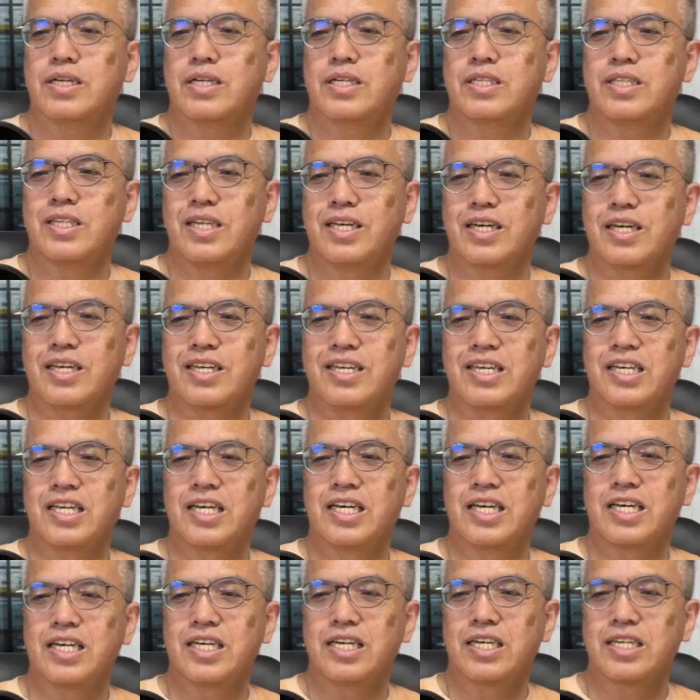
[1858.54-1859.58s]
ね、
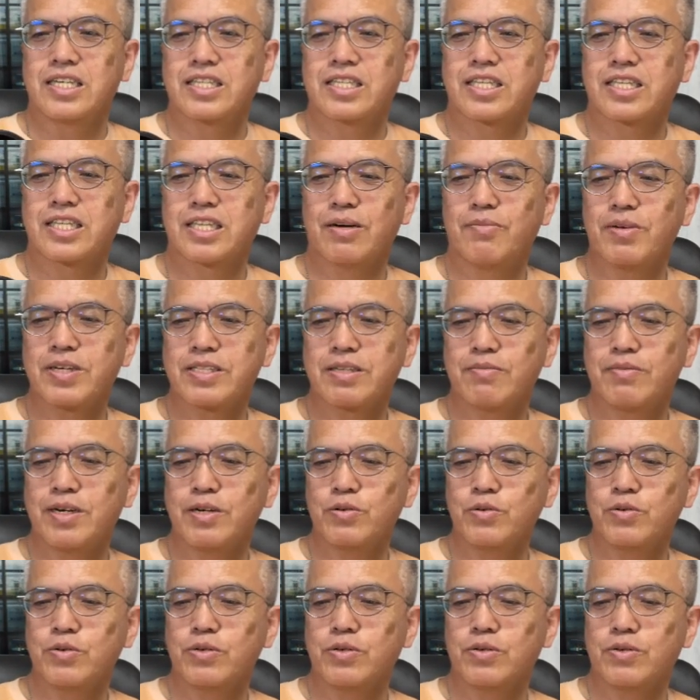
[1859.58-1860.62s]
たまたま
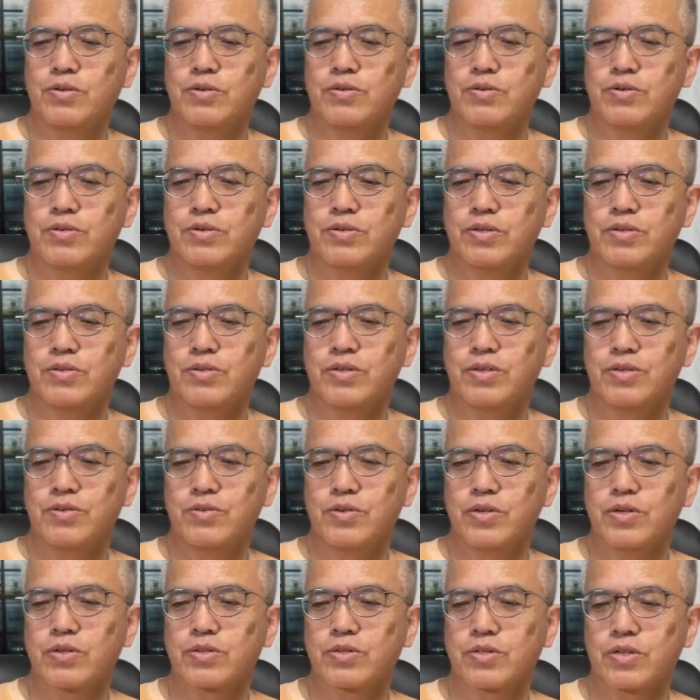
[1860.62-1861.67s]
運
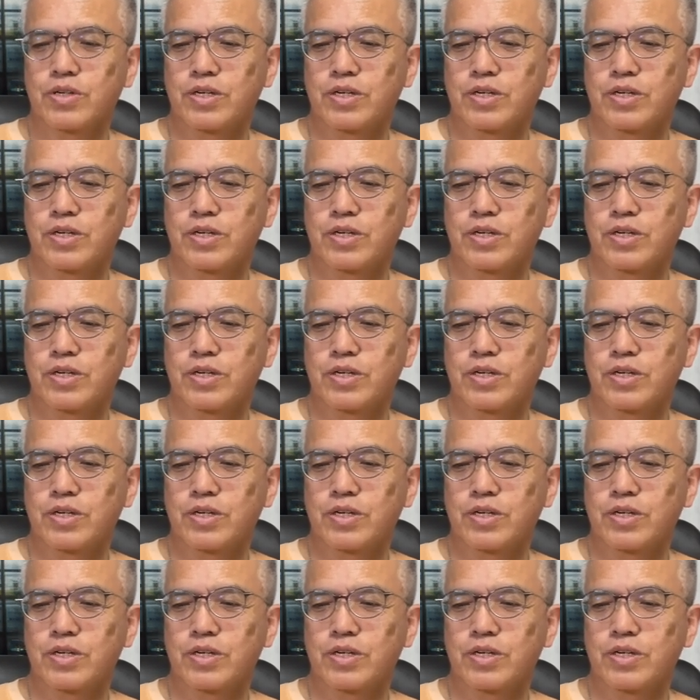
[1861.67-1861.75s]
よく